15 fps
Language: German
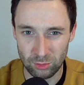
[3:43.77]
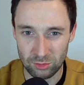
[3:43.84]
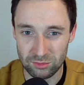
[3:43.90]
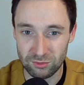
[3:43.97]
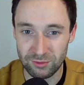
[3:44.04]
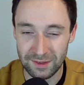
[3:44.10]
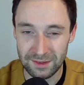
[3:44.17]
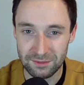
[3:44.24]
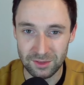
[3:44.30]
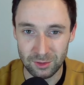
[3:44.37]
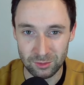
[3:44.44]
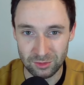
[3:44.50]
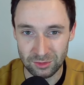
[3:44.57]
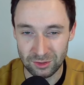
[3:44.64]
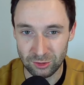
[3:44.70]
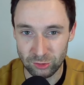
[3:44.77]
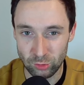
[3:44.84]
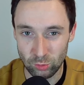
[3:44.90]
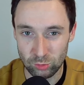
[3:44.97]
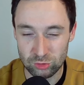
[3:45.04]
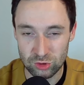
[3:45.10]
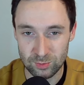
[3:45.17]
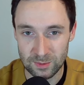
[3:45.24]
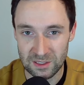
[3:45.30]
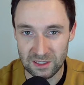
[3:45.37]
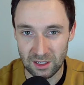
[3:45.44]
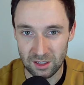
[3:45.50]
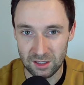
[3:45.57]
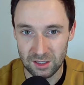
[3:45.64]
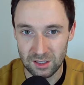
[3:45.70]
Und wenn wir unsere jungen
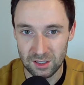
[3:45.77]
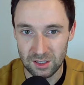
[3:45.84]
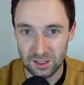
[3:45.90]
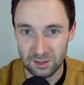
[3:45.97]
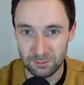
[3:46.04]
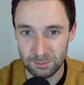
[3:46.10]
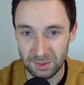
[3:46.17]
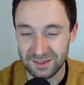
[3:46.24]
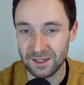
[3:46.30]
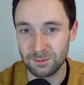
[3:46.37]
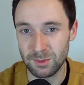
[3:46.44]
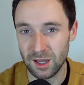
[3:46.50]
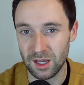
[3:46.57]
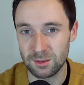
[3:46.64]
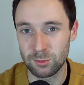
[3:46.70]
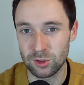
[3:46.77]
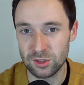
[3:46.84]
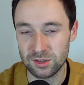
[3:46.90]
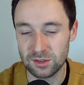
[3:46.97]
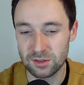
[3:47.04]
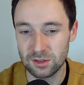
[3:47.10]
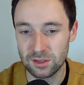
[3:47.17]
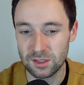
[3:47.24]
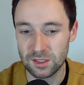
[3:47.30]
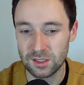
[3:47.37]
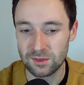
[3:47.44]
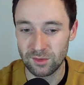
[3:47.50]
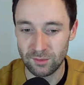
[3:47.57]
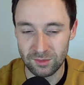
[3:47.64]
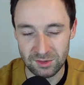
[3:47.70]
Spieler besser machen möchten,
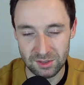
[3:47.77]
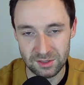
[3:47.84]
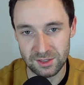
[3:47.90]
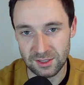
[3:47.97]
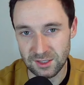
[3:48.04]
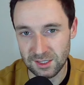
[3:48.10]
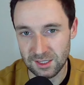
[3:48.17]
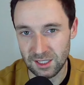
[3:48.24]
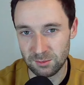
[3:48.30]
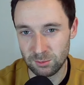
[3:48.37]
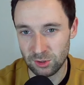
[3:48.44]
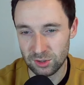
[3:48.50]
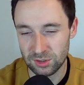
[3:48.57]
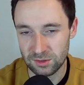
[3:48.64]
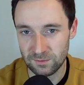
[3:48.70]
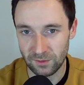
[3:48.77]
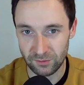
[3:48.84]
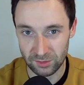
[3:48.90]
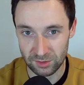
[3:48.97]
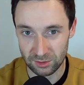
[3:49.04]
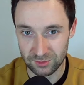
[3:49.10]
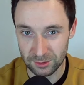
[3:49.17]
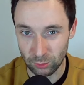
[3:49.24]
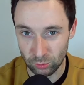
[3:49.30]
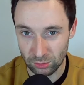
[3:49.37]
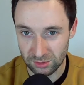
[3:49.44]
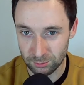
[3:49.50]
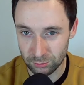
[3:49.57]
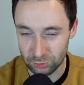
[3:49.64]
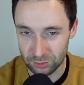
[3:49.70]
wenn wir sie integrieren möchten, wenn wir sie auf die
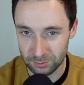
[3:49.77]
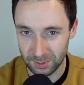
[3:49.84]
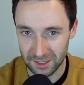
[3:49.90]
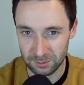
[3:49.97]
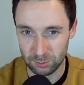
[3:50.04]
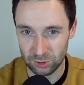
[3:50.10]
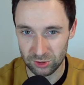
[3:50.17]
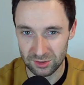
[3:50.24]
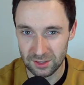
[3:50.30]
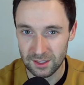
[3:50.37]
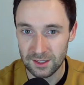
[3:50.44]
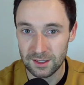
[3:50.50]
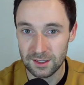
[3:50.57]
große Bühne bringen möchten,